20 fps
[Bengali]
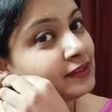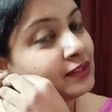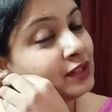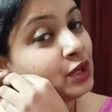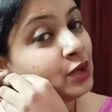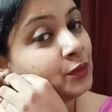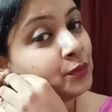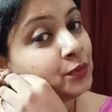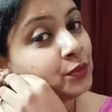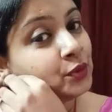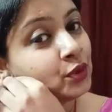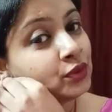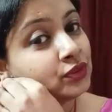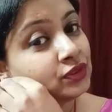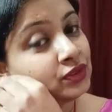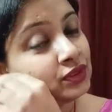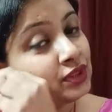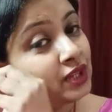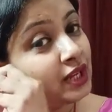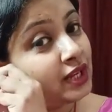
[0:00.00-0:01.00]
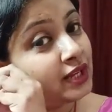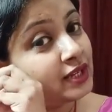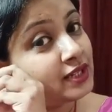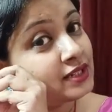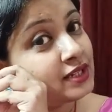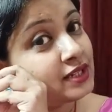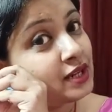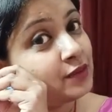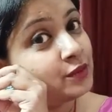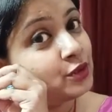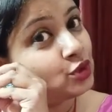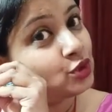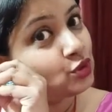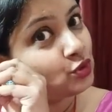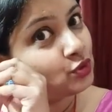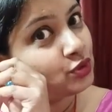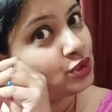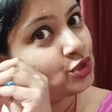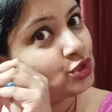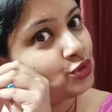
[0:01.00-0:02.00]
প্রত্যেকটা
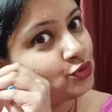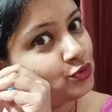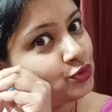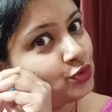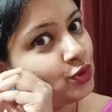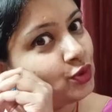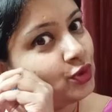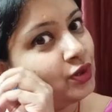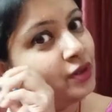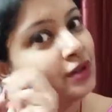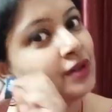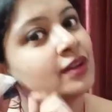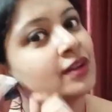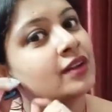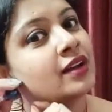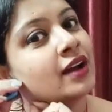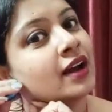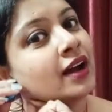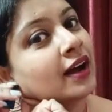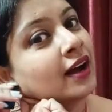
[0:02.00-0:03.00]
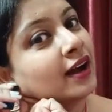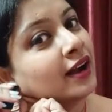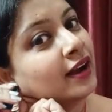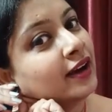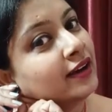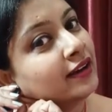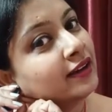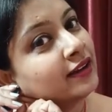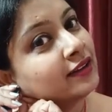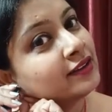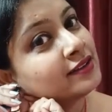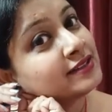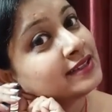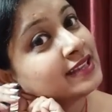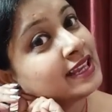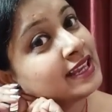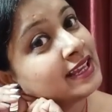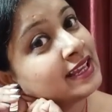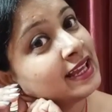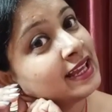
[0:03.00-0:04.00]
ভীষণই সুন্দর আর
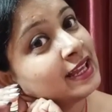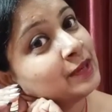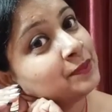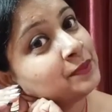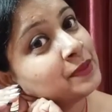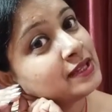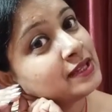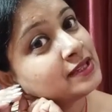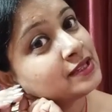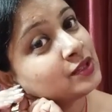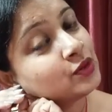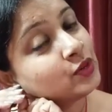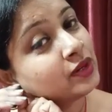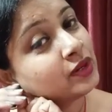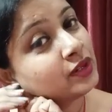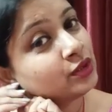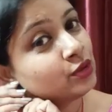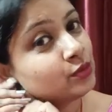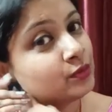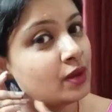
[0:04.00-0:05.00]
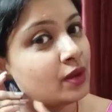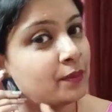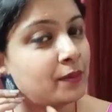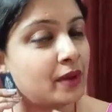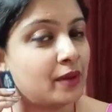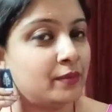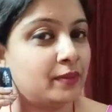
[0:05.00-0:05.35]
সিঙ্গেল পিস করে তোমরা পাবে